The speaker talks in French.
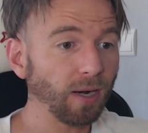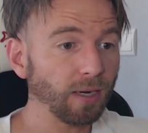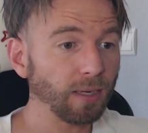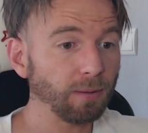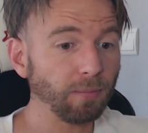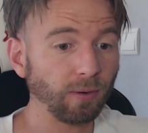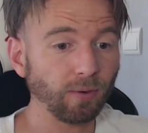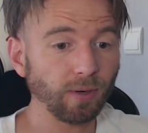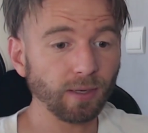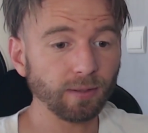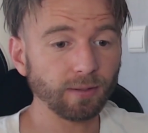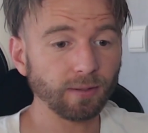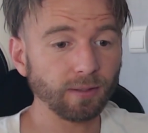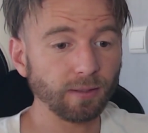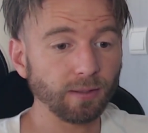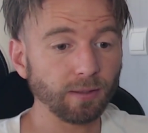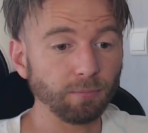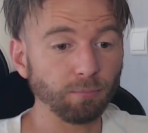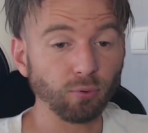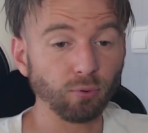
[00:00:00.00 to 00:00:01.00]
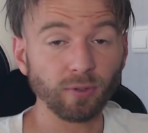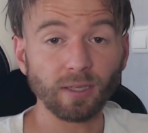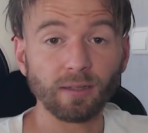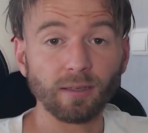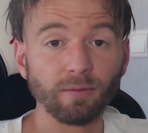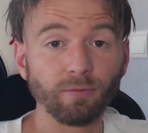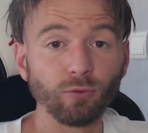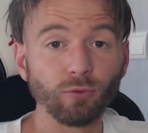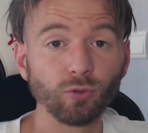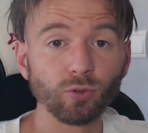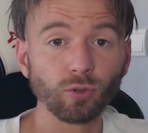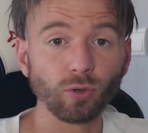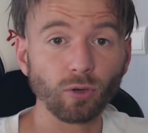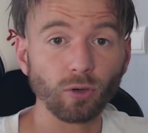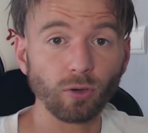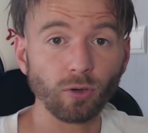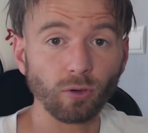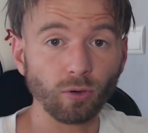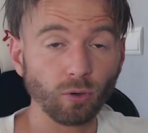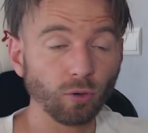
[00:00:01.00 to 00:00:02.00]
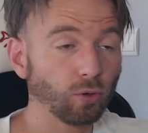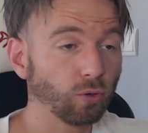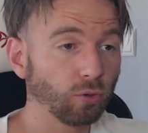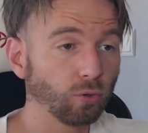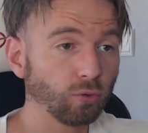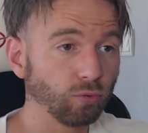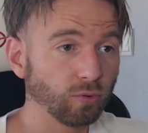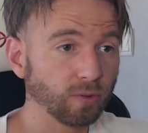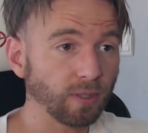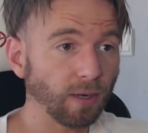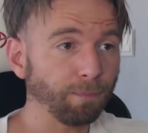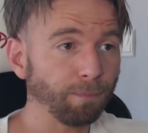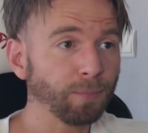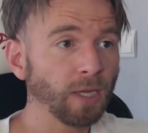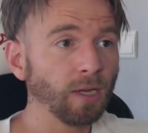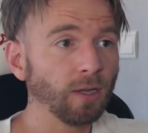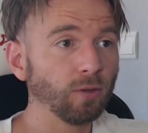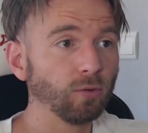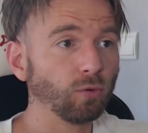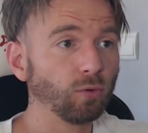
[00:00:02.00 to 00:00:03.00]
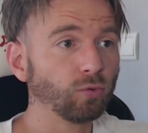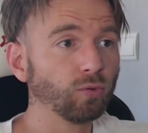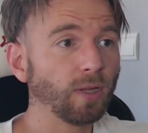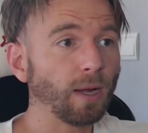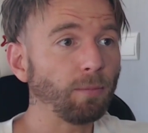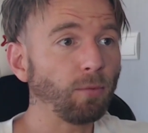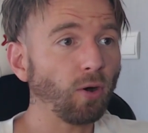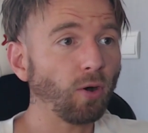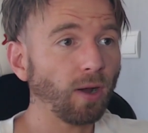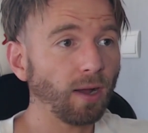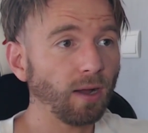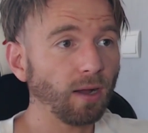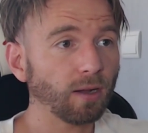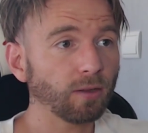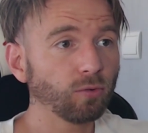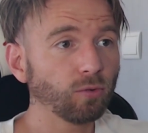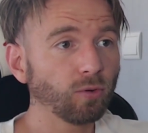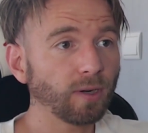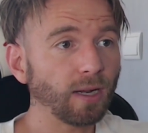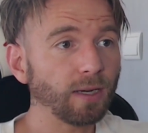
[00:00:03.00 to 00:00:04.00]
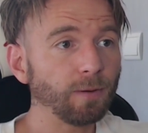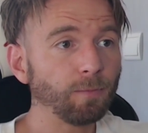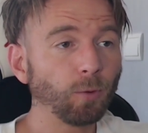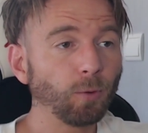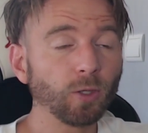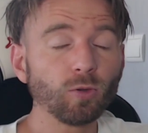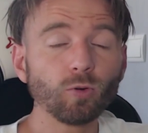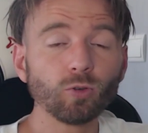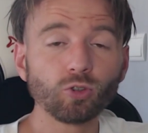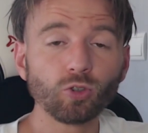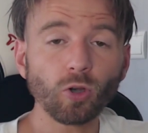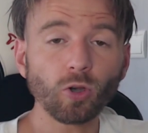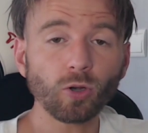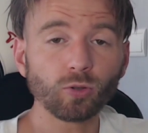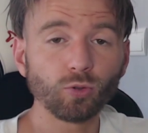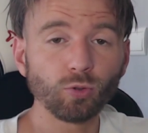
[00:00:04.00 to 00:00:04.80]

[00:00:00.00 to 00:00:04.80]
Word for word: ben voilà, des peut-être des futurs recrues, tout ça. Donc tout d'abord, Arnaud Calimondo, joueur du